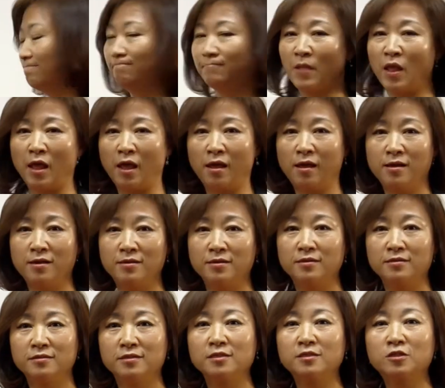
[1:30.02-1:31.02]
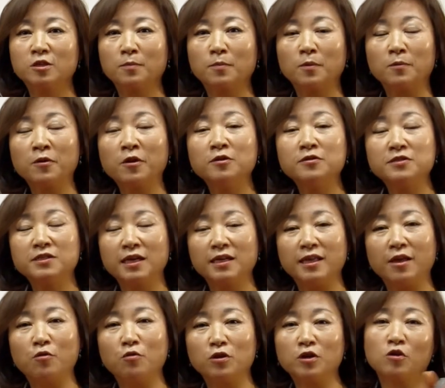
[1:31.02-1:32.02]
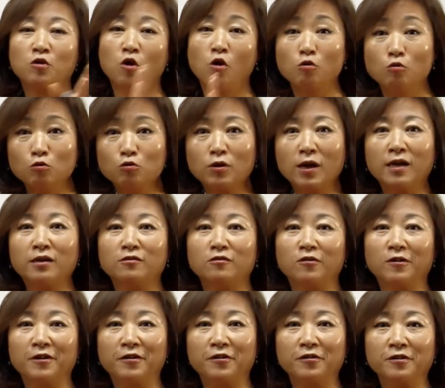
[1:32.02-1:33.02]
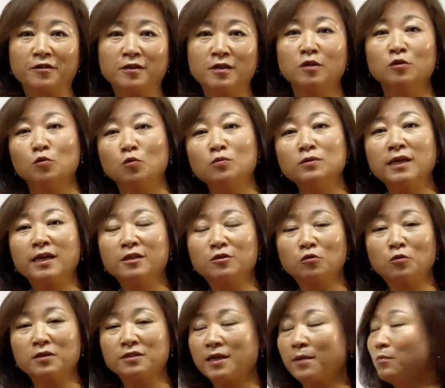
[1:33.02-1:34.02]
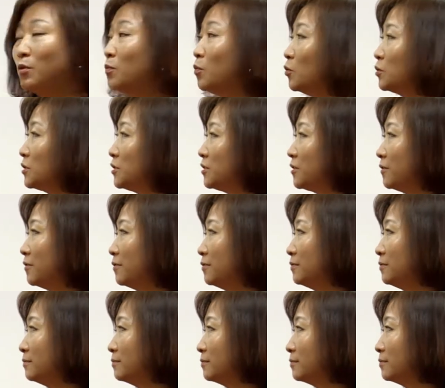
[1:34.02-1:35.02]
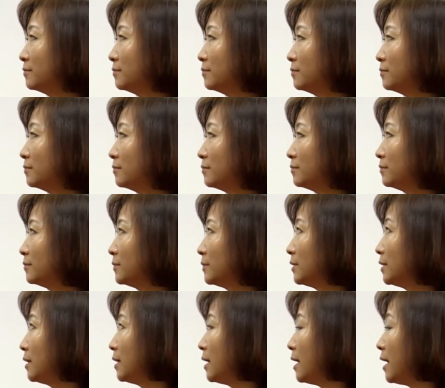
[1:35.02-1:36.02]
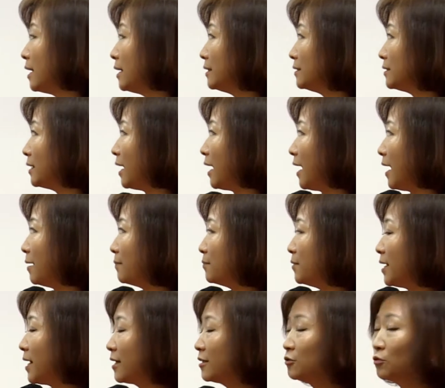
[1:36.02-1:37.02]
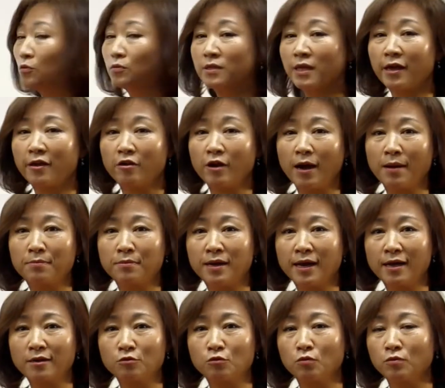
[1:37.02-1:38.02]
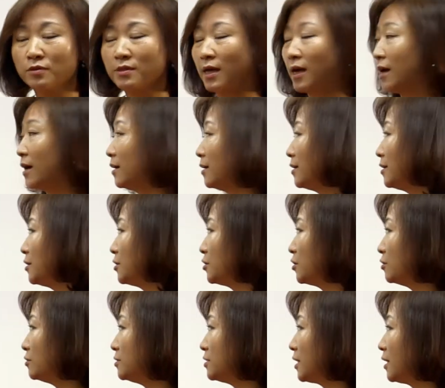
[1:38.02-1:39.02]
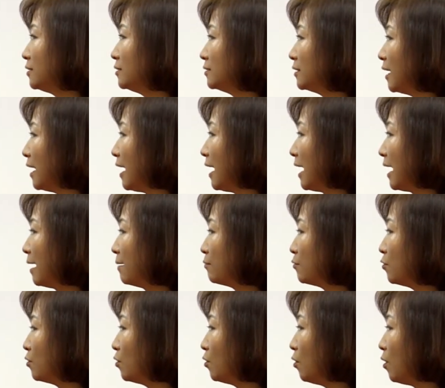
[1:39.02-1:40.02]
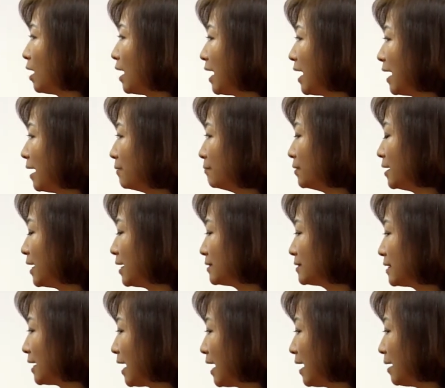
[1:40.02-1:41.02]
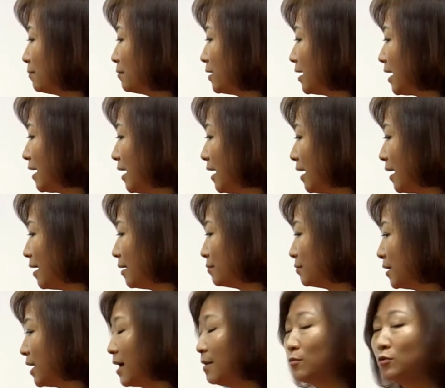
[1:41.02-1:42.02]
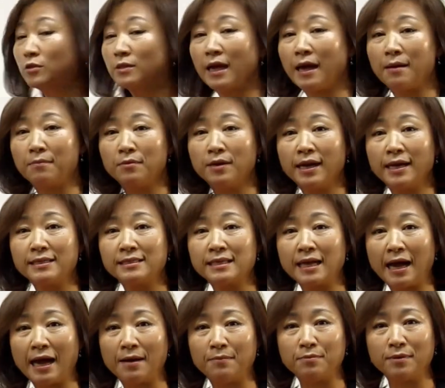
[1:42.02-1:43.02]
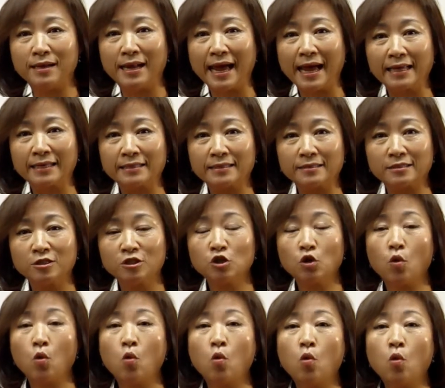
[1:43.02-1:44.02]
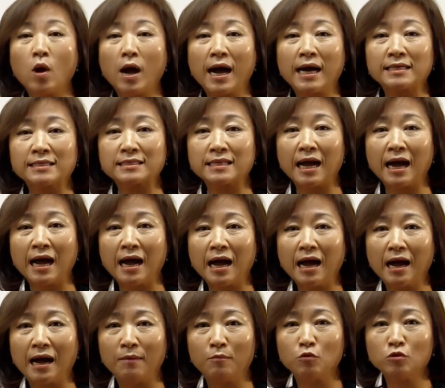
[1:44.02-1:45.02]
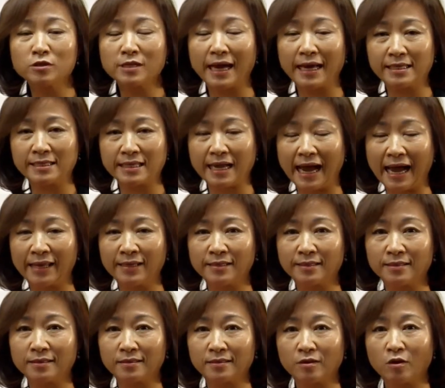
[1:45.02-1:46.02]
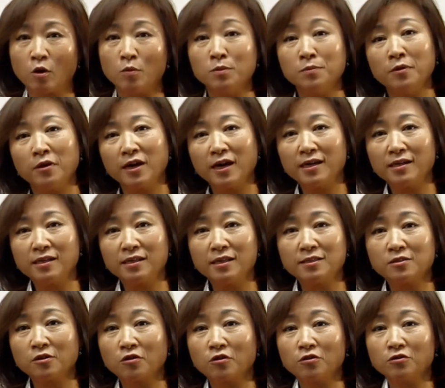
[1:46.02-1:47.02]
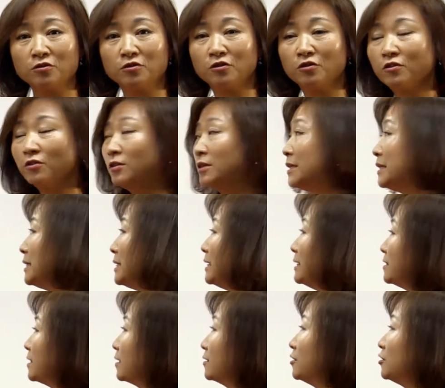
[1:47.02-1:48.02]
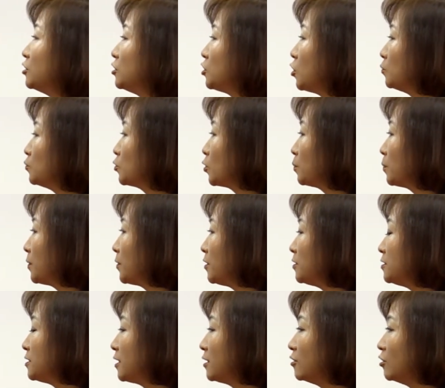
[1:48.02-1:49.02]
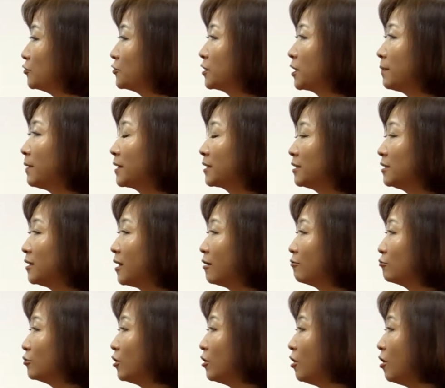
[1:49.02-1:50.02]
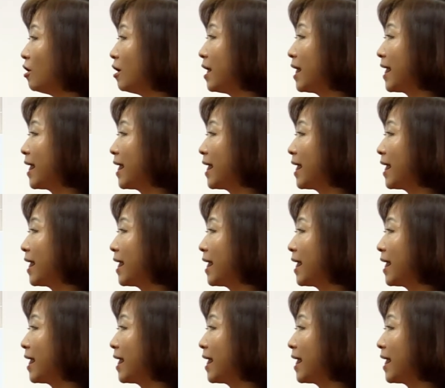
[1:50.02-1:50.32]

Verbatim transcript: 네. 직서법 현재 의 내용이 거꾸로 가는 거예요. 동사를 통해서 한번 보시죠. 자, 아블라르 동사예요. 아블라르 동사. 현재는 아블로, 아블라스, 아블라, 아블라모스, 아블라이스, 아블란. 그죠? 오, 아스, 아, 아모스, 아이스, 안. 어미 변화가 이렇게 됐었거든요. 자, 그런데 접속법 현재는 어떻게 바뀐다고요?